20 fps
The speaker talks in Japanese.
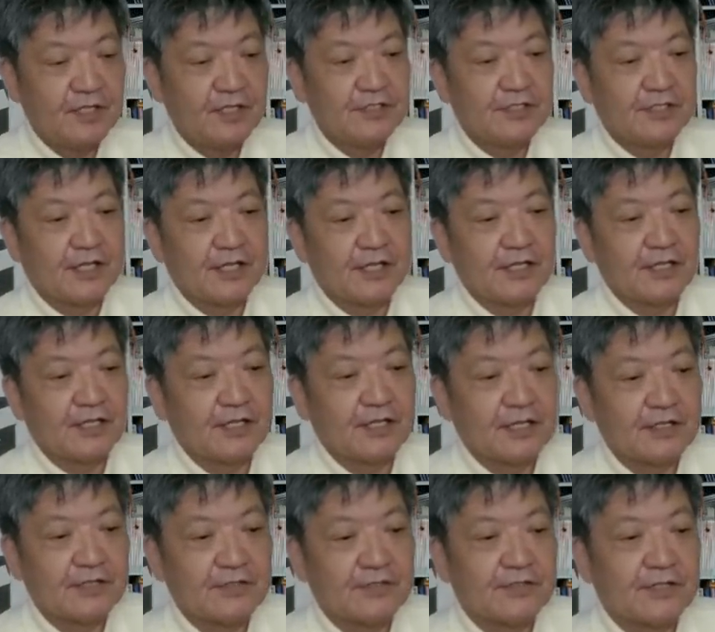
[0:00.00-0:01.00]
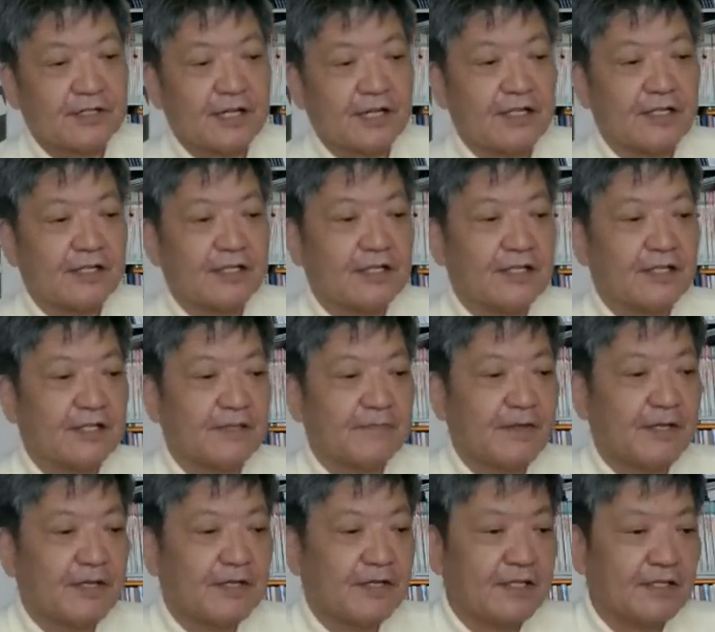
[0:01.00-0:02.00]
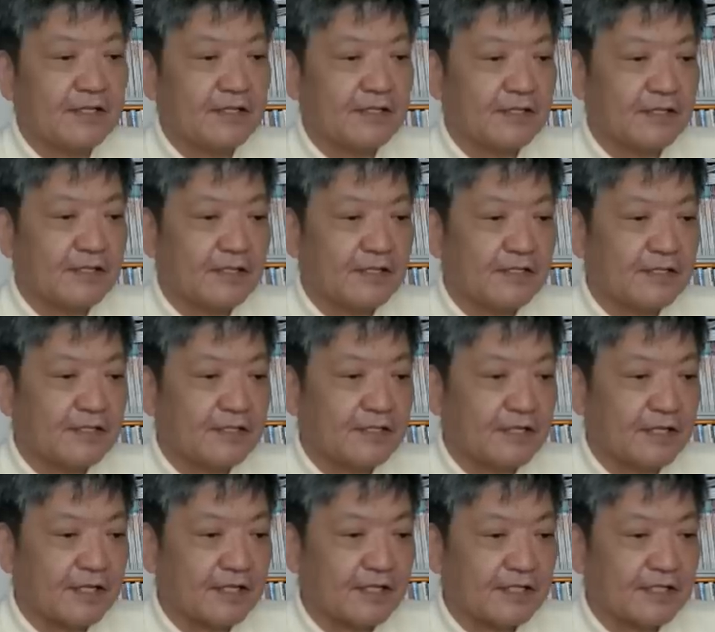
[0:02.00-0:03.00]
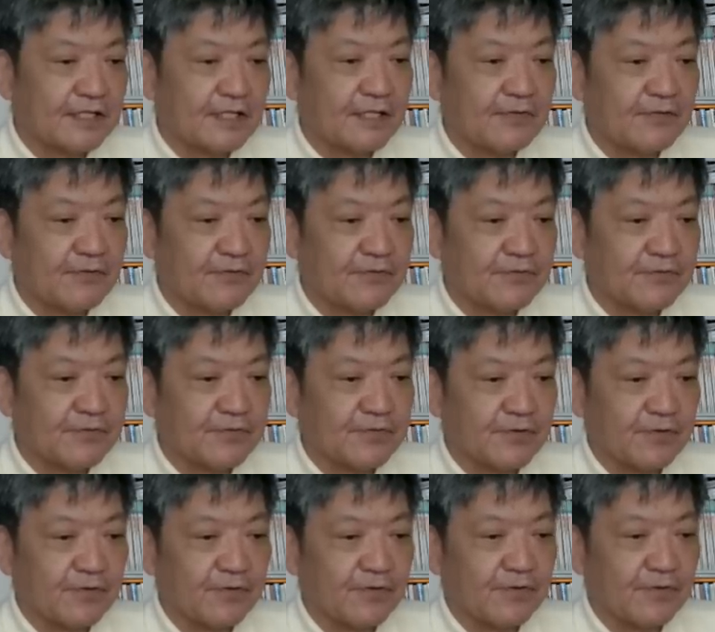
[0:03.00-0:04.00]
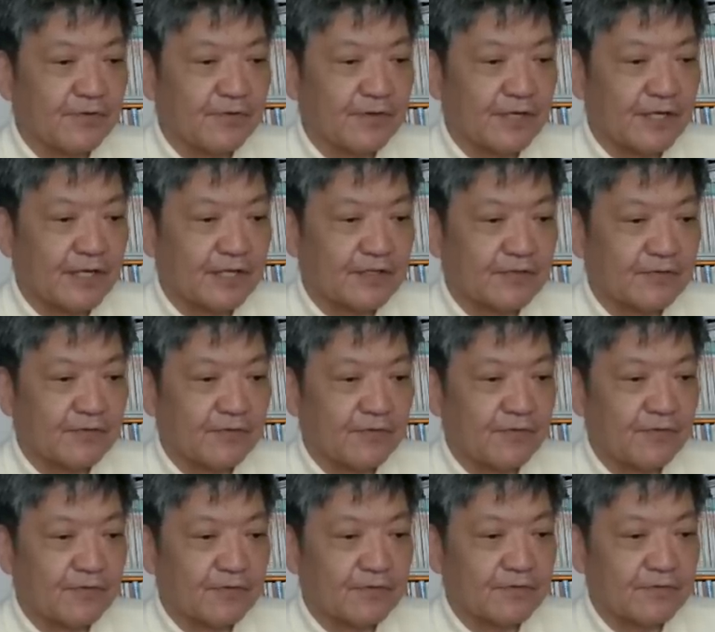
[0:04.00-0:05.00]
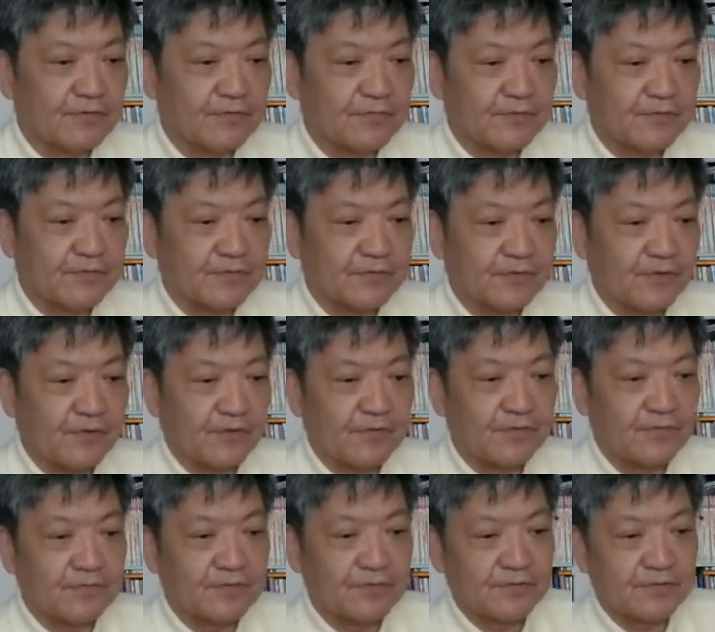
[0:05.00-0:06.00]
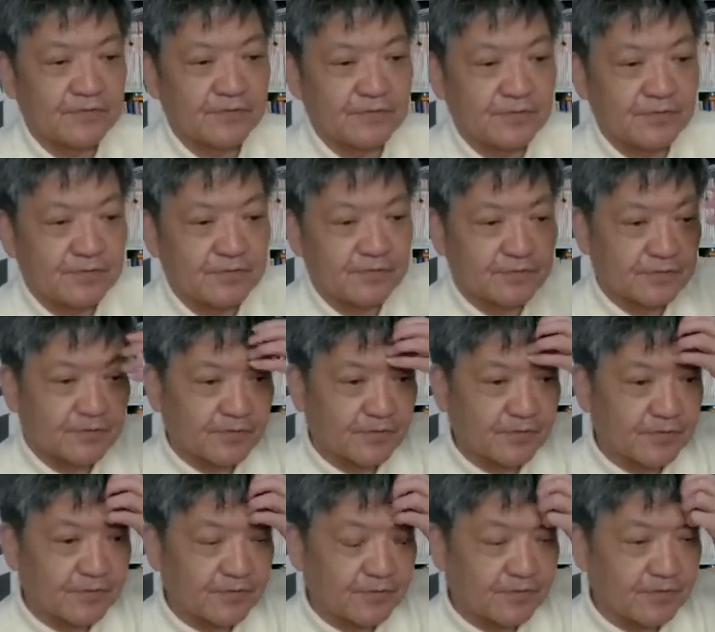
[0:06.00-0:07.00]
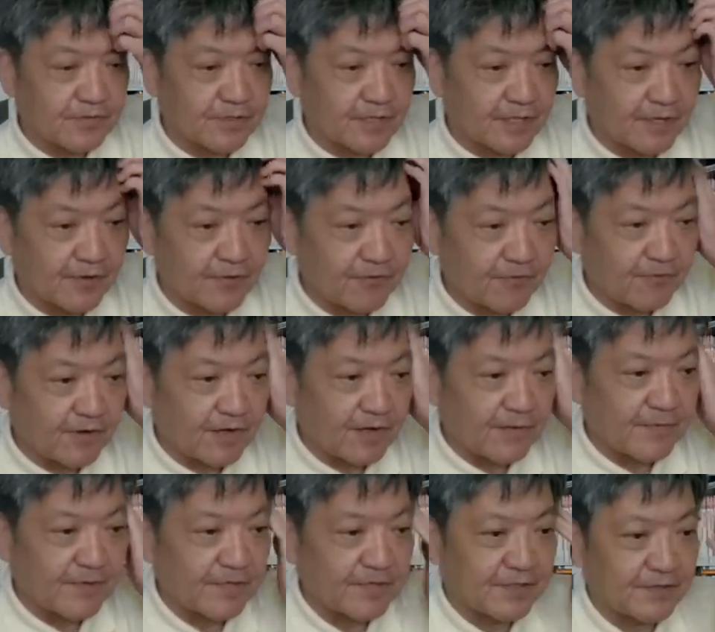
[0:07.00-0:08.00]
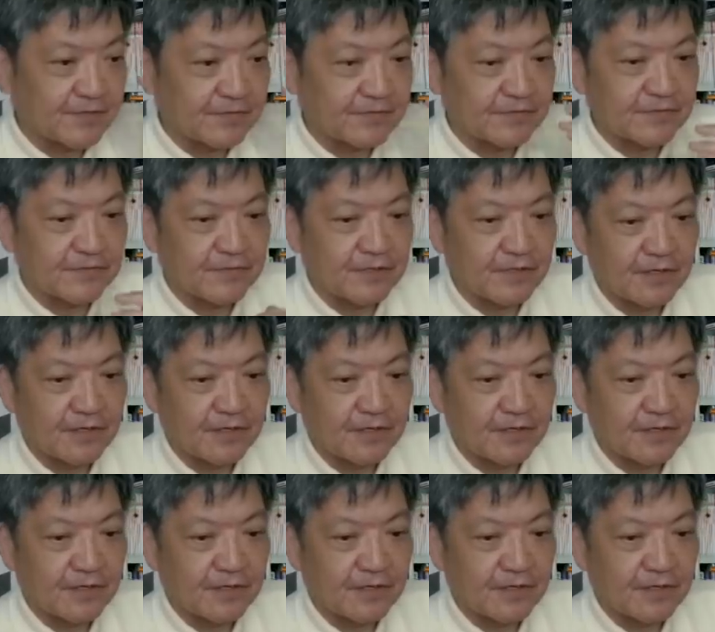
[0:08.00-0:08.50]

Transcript: 先月来北京に近い河北省や東北部の複数の省で大雨によ